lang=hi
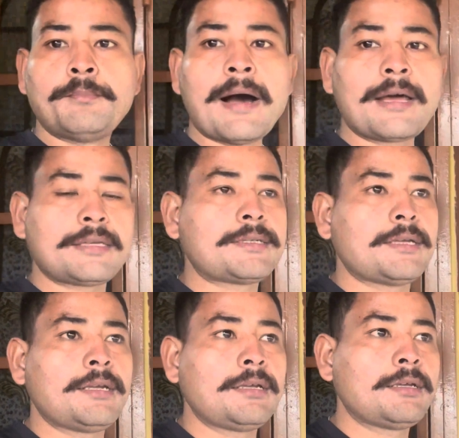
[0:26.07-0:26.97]
बारिश
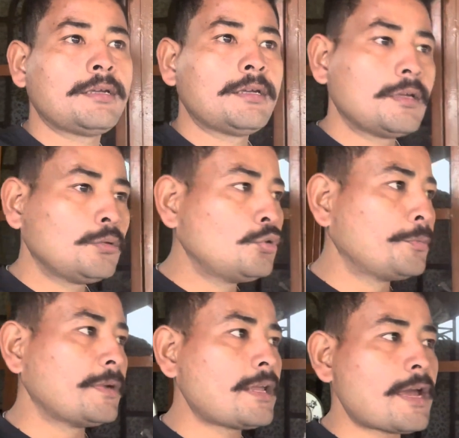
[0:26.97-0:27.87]
है
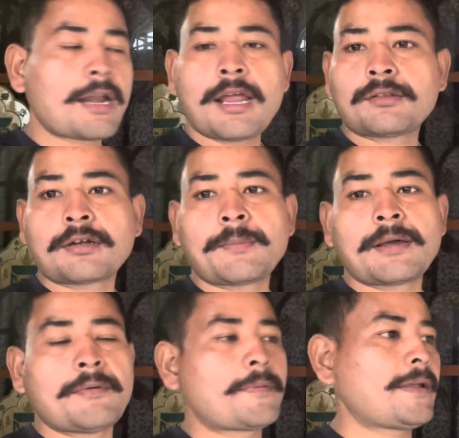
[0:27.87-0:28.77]
धूप नहीं आ रहा है तो कपड़ा
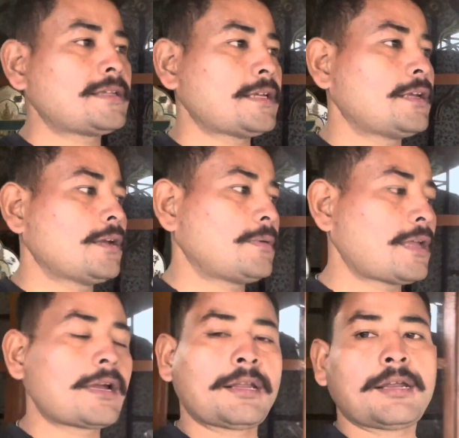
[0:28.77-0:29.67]
वपड़ा ऐसे ही अभी
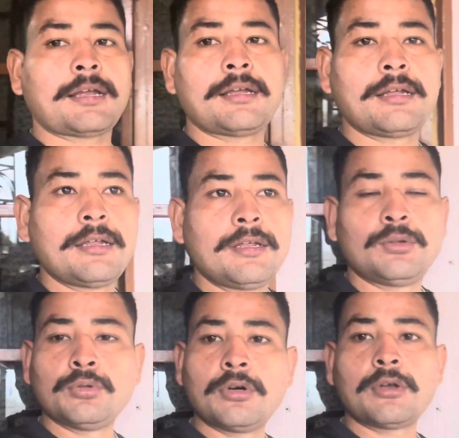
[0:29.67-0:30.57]
क्या करेगा
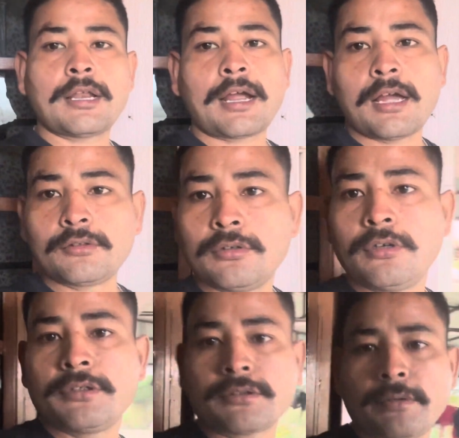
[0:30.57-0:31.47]
धो लगा दो
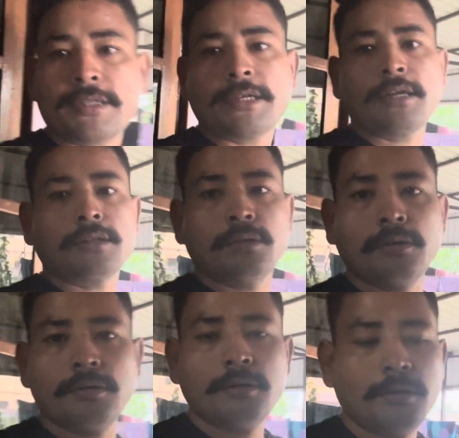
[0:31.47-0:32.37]
इसको ऐसे रख दो
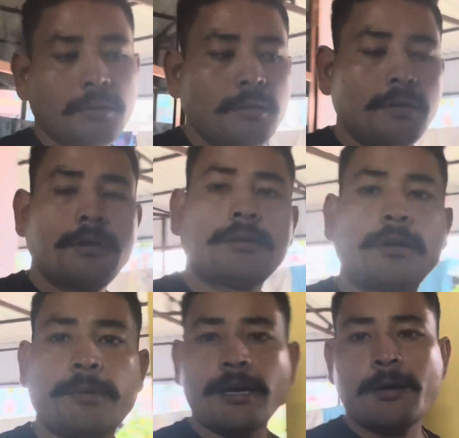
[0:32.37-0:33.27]
तो
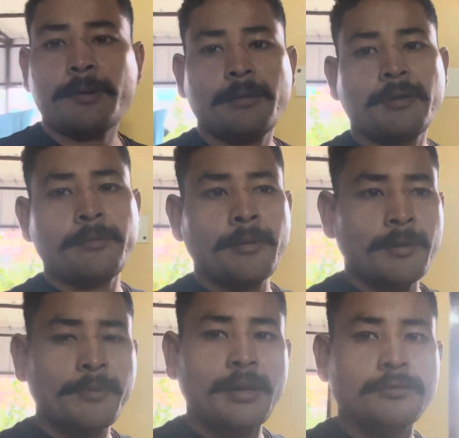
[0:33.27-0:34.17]
अभी यहाँ पर अमर मामा
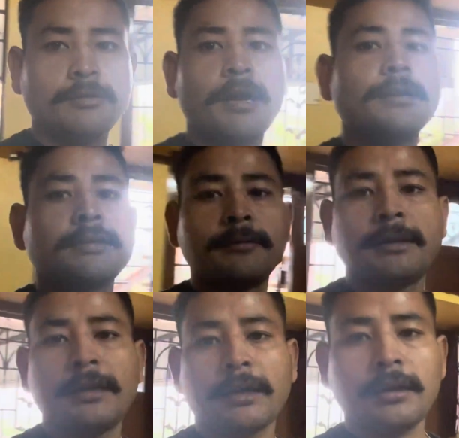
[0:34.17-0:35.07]
भी आ चुका है सौदा
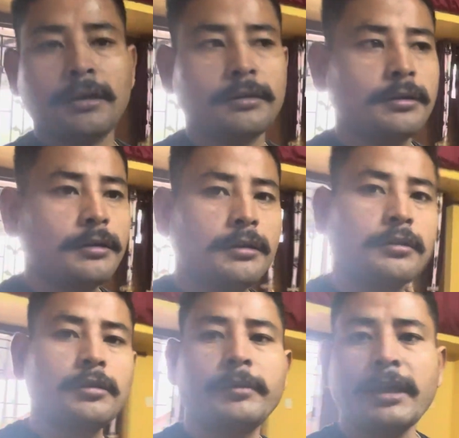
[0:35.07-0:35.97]
लेके
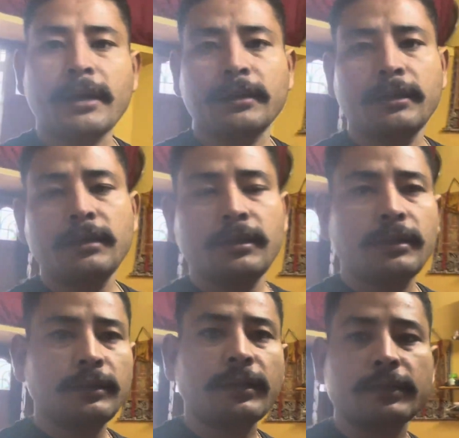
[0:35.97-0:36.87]
तो अभी क्या करते हैं
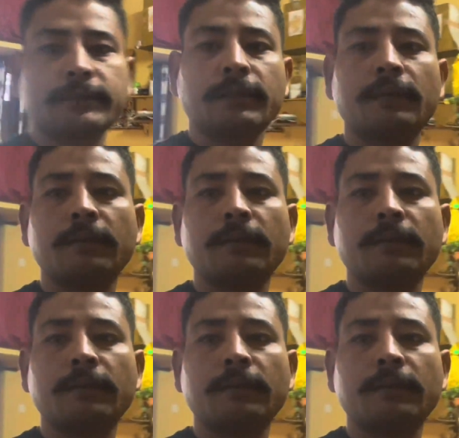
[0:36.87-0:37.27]
नाश्ता